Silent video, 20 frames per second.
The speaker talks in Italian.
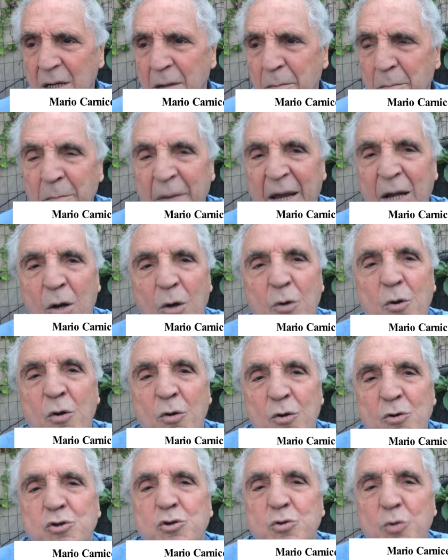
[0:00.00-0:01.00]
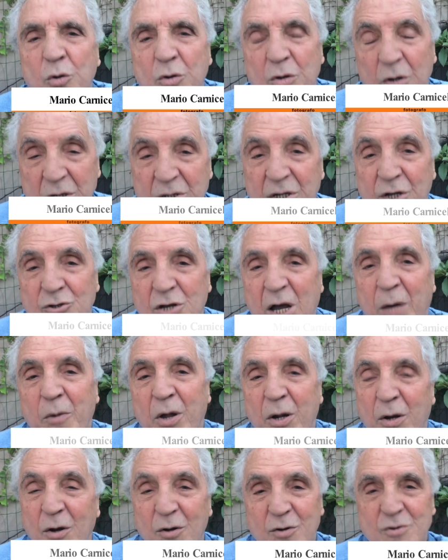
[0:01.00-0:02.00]
meno conosciuto, diciamo
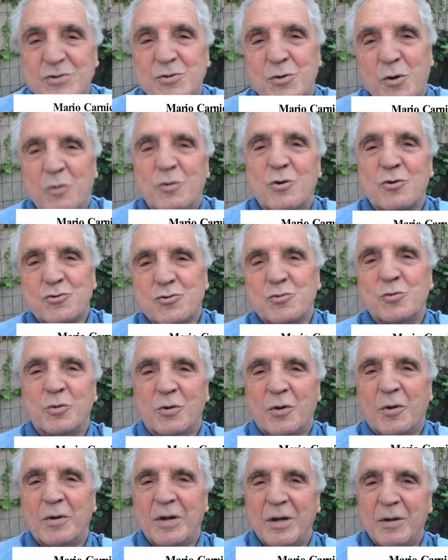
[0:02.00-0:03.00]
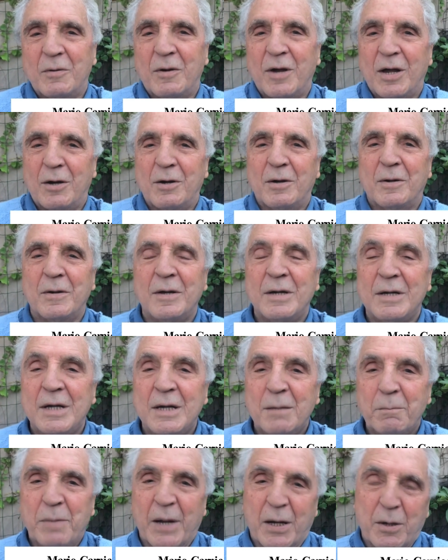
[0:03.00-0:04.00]
ero lo sconosciuto io. Ero.
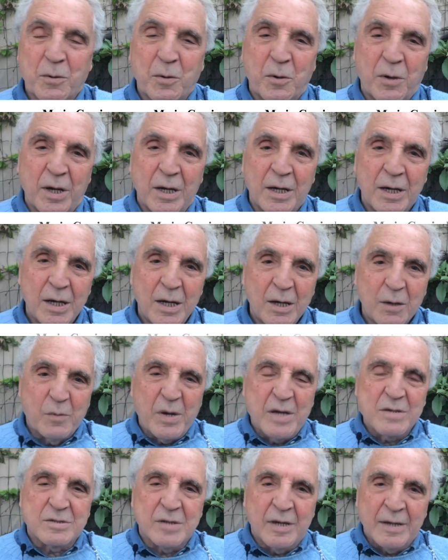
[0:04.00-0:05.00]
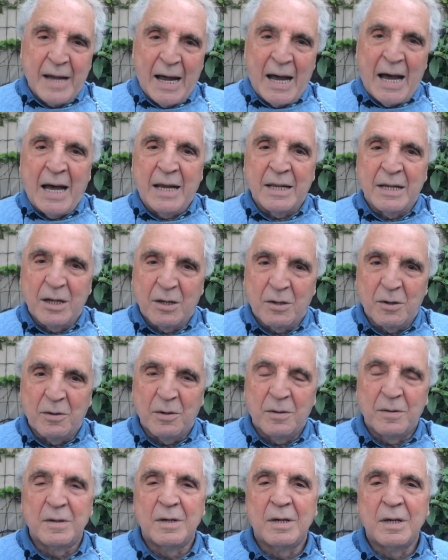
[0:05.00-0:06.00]
Per cui questo dà
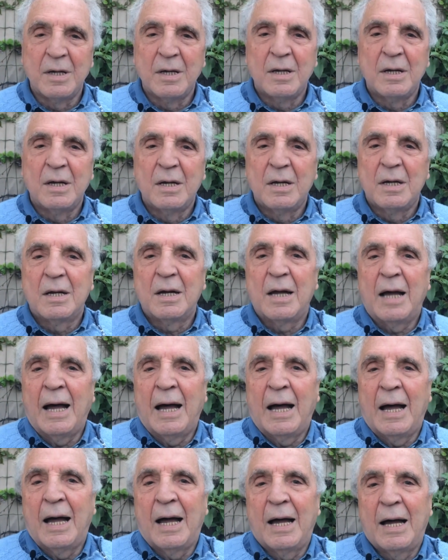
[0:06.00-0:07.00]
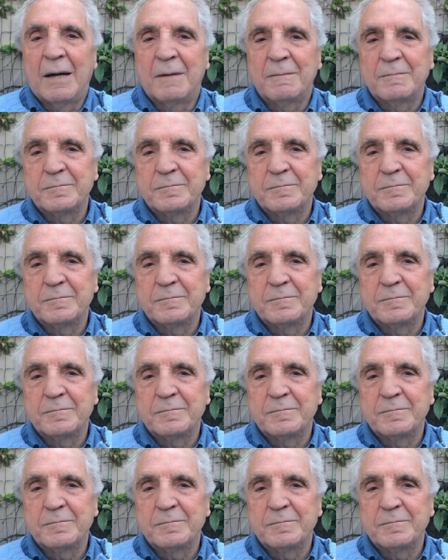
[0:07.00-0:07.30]
adito a,